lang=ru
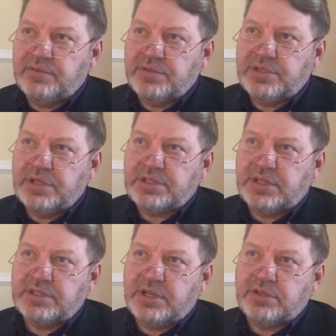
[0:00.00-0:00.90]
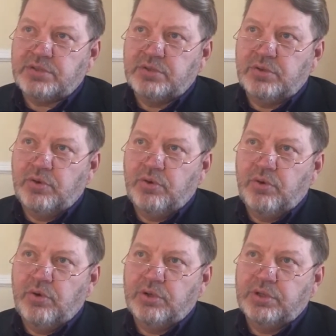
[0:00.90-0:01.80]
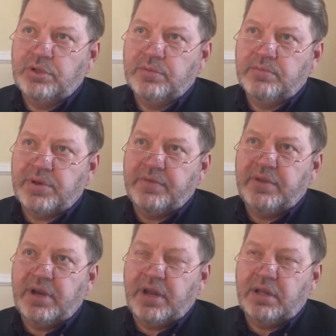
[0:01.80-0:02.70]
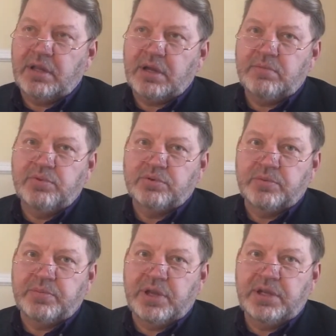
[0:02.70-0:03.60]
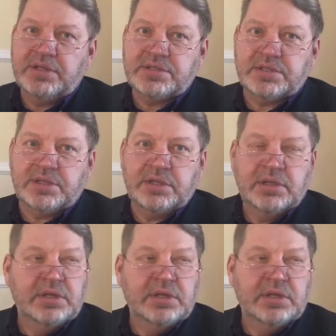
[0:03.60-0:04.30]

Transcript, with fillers: То есть я сказал, что он проверял работу полиции